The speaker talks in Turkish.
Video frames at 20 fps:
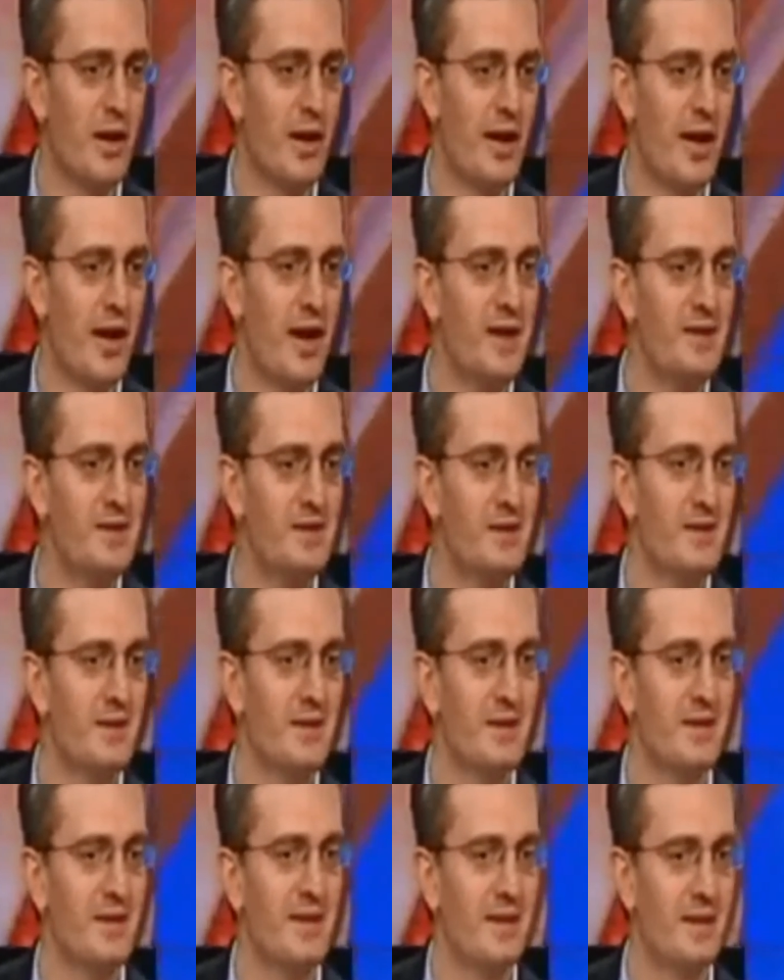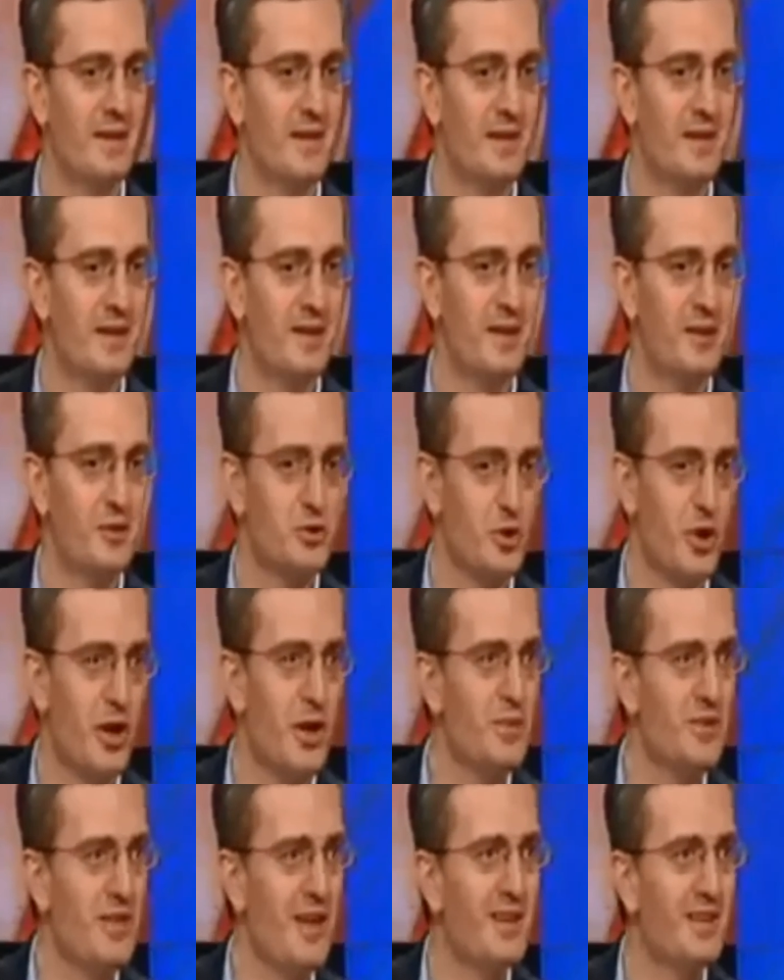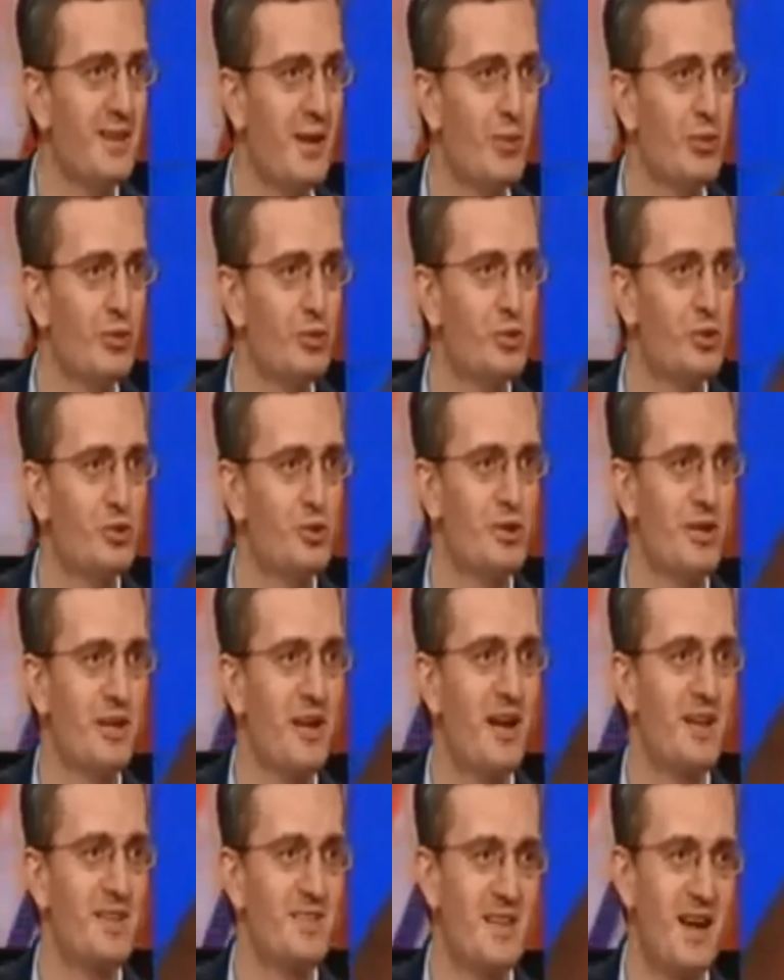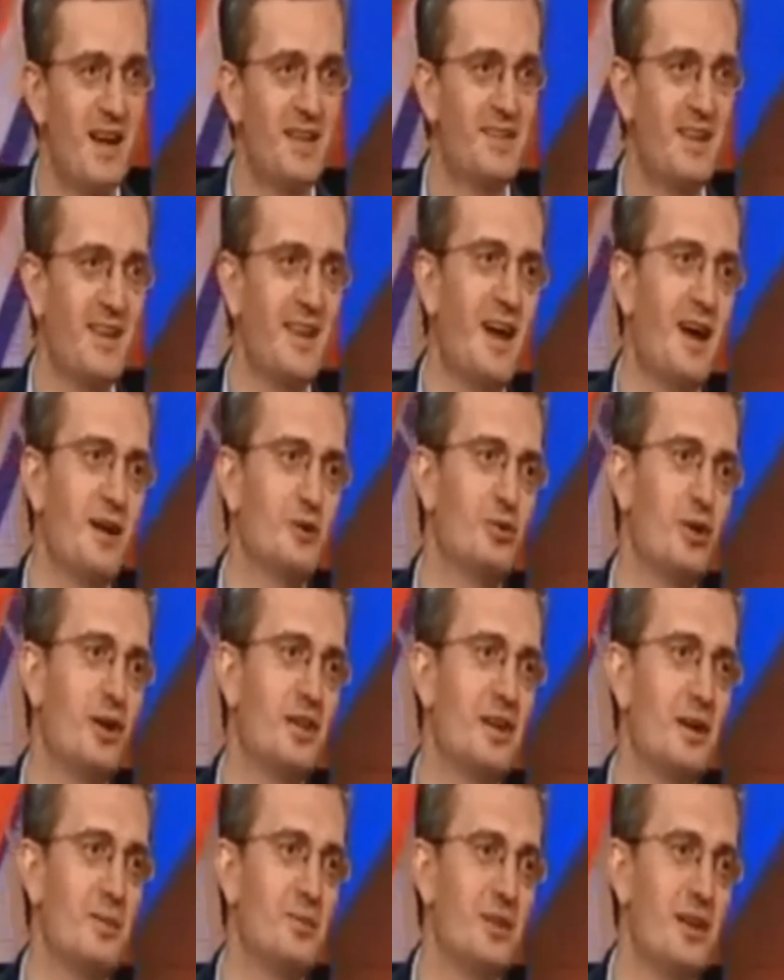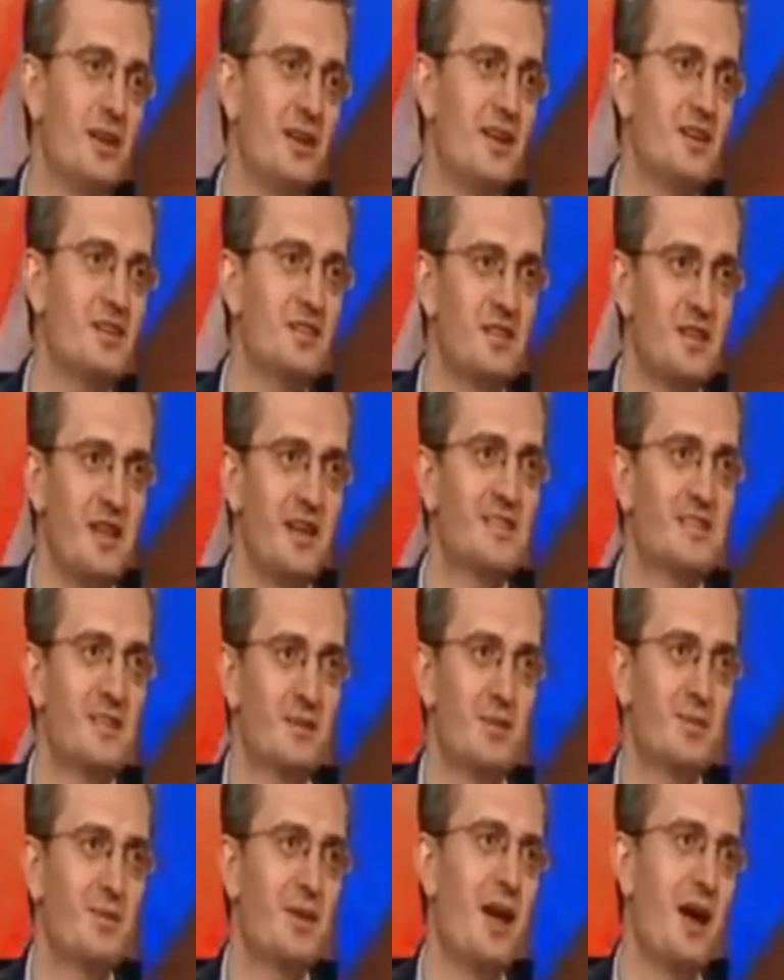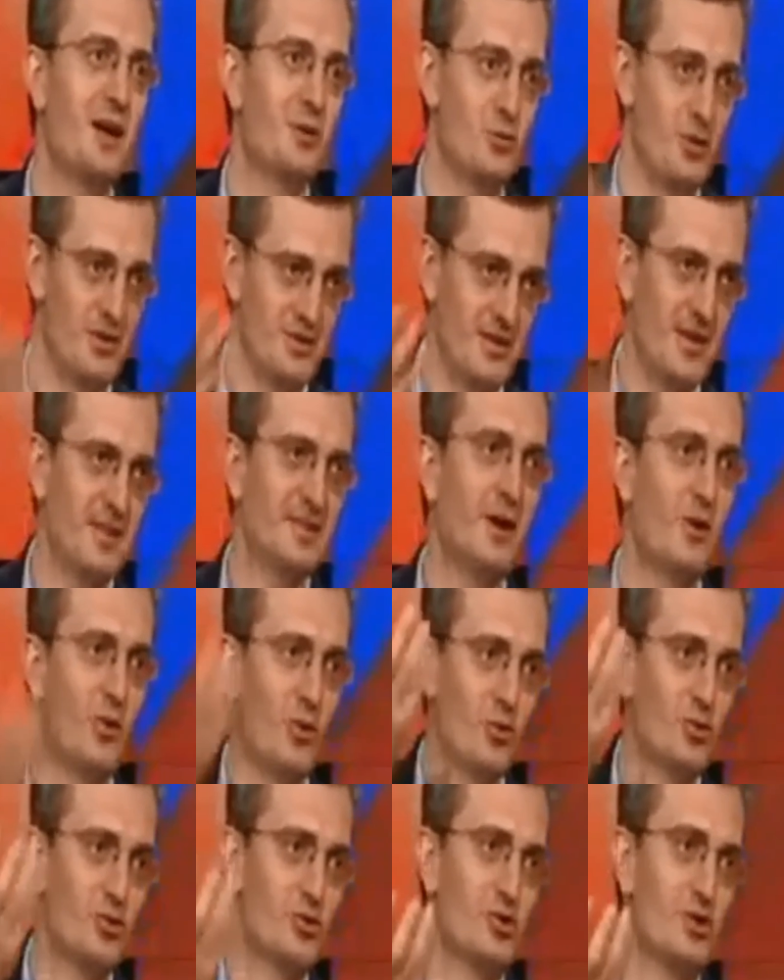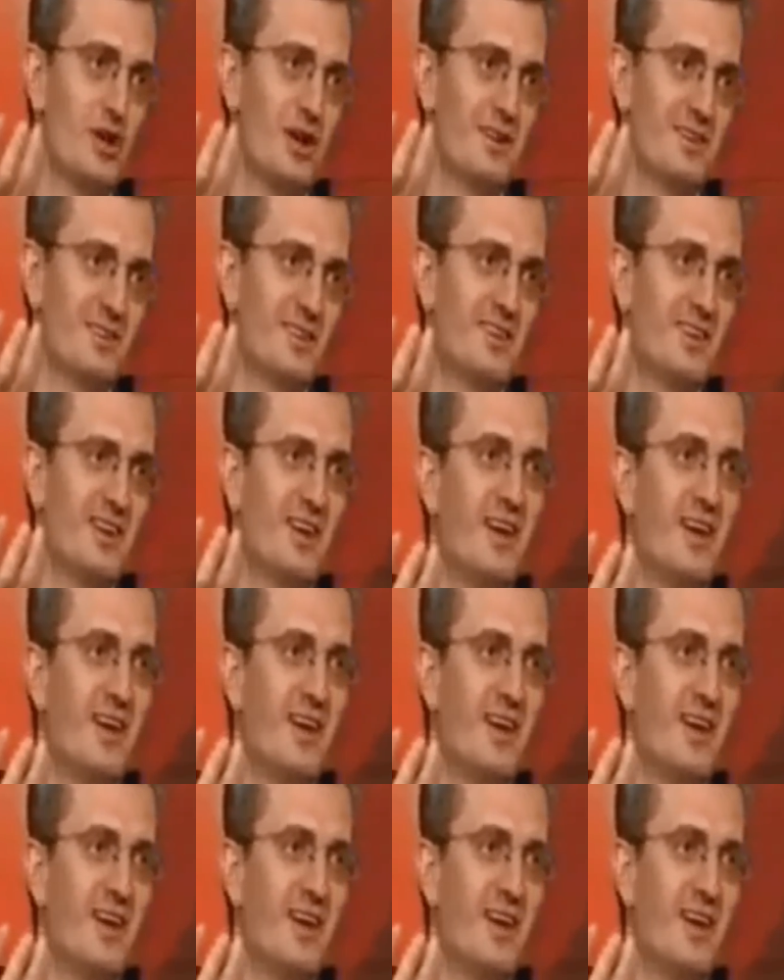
Eğer e, şöyle bir denklem oluşursa yani zaten Erdoğan'a yapılan eleştiriler sebebiyle Erdoğan zaten konuşacak